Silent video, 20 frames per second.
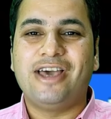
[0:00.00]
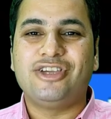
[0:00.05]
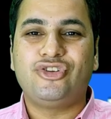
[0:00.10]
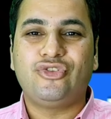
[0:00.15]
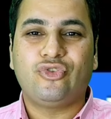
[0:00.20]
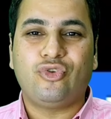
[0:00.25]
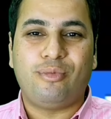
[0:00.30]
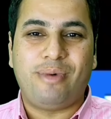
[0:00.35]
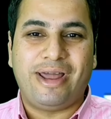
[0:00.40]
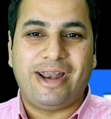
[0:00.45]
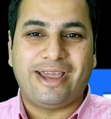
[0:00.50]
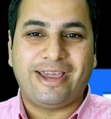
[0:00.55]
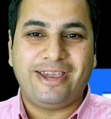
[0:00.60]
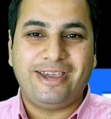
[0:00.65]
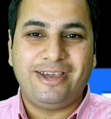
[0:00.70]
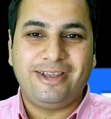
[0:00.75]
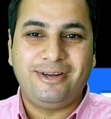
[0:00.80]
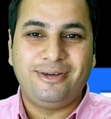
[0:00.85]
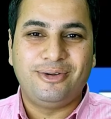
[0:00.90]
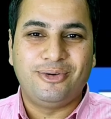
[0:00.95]
اشوفكم على
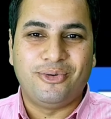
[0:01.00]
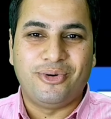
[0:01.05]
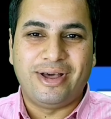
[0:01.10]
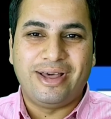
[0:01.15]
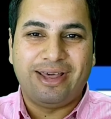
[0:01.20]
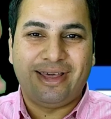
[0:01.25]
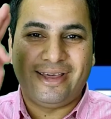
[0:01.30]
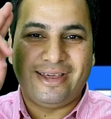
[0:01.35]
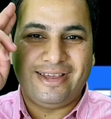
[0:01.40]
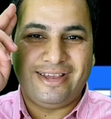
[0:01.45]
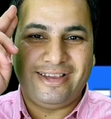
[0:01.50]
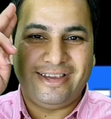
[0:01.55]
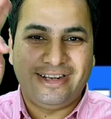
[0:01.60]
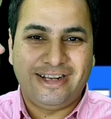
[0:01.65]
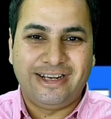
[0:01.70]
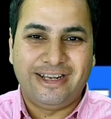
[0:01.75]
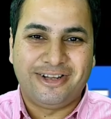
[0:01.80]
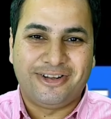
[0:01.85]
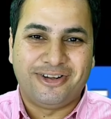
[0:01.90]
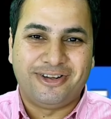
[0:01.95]
خير والى
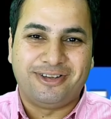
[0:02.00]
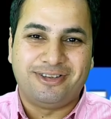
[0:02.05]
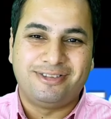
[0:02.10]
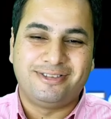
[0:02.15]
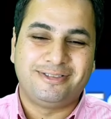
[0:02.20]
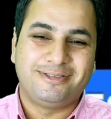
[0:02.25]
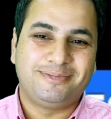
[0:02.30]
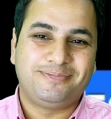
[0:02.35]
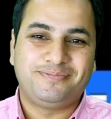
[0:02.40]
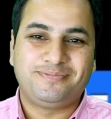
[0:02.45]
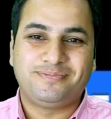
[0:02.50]
اللقاء